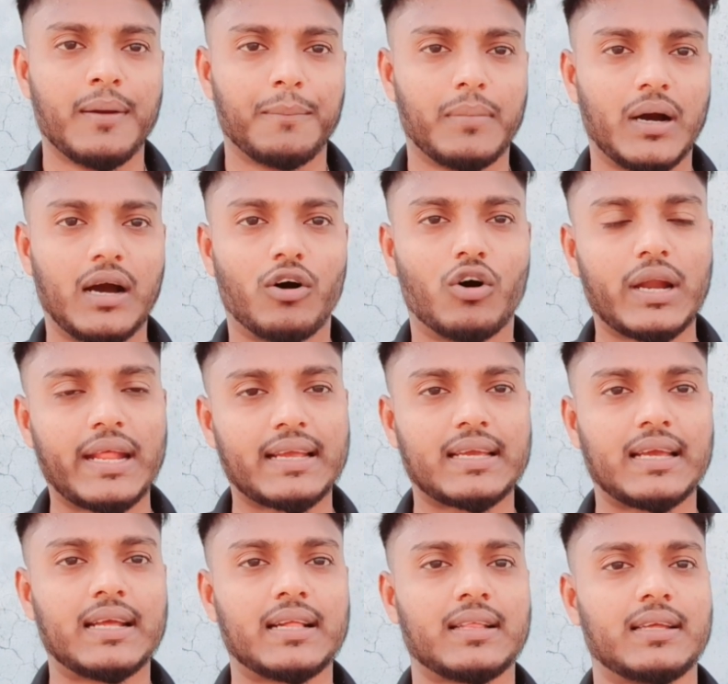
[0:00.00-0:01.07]
বা
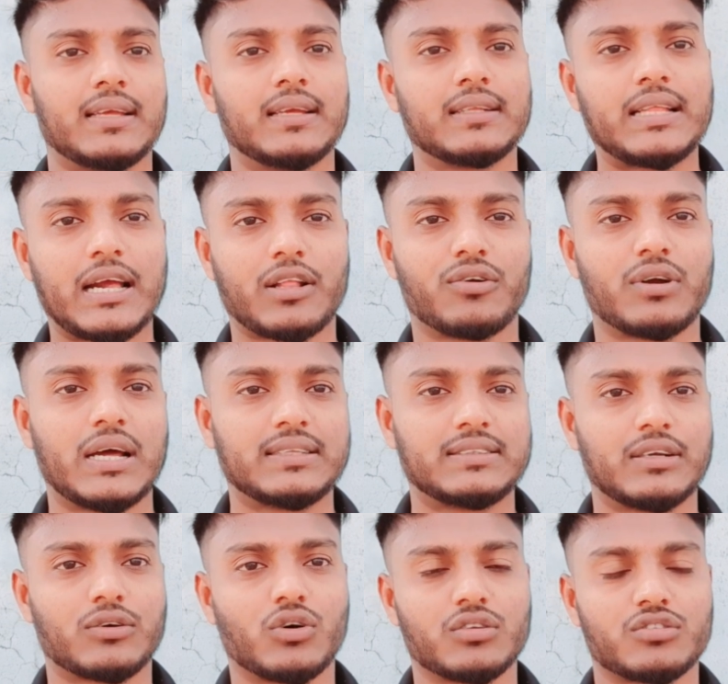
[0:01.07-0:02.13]
অনেকের এই ধারণা যে
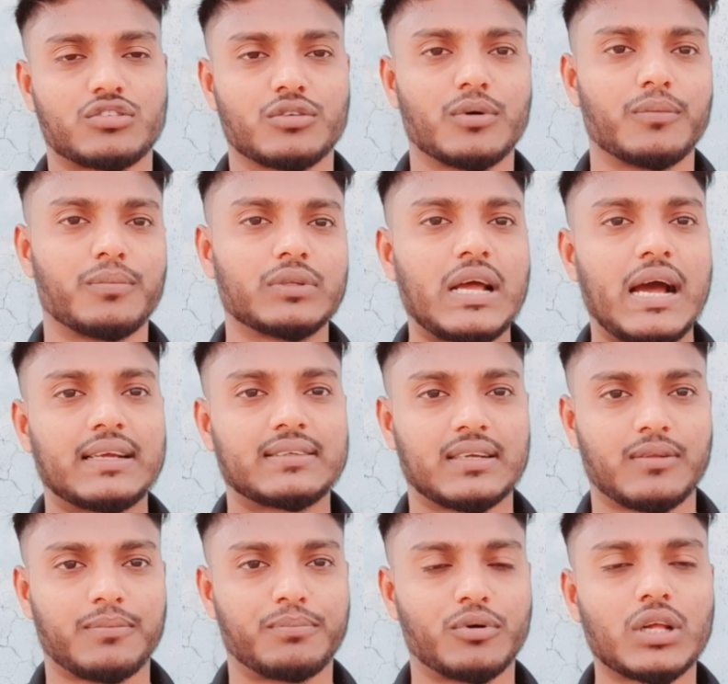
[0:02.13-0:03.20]
কনস্টেবল পদে
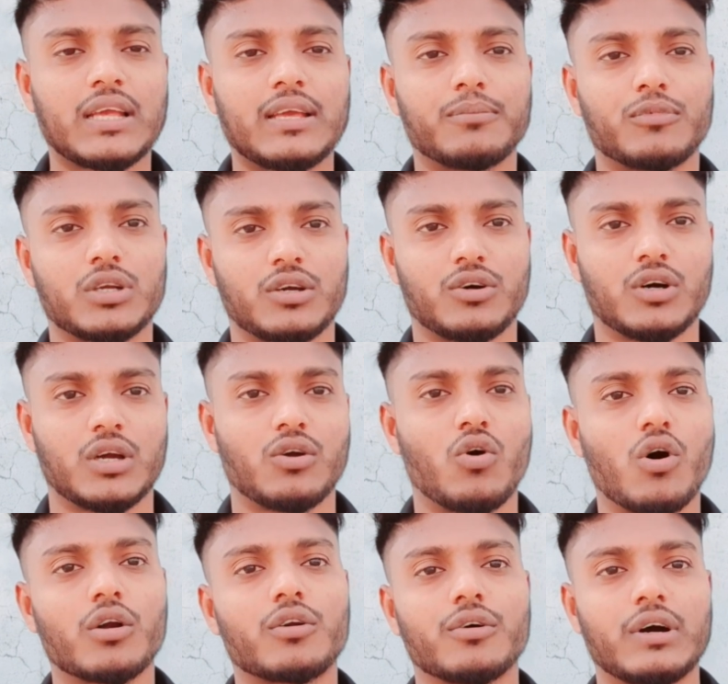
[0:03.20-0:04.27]
আসার পরেই মনে হয়
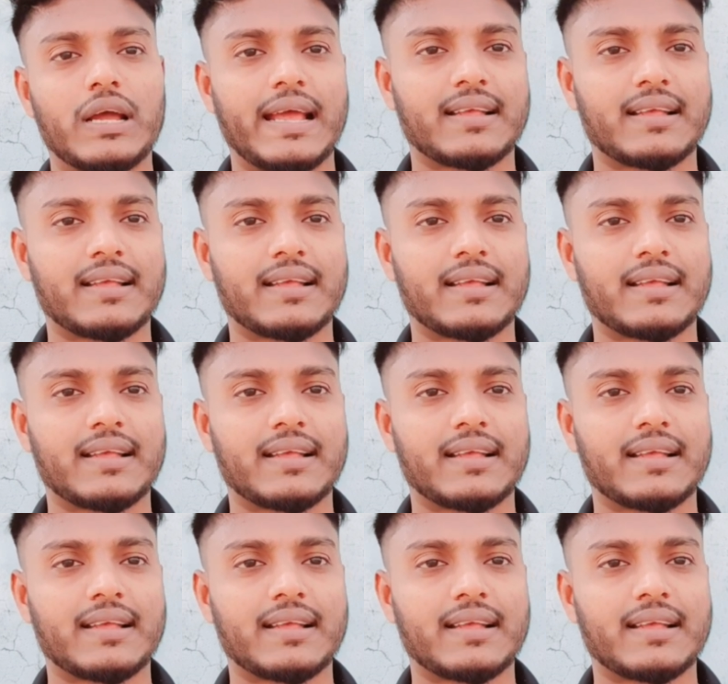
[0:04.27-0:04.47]
অটো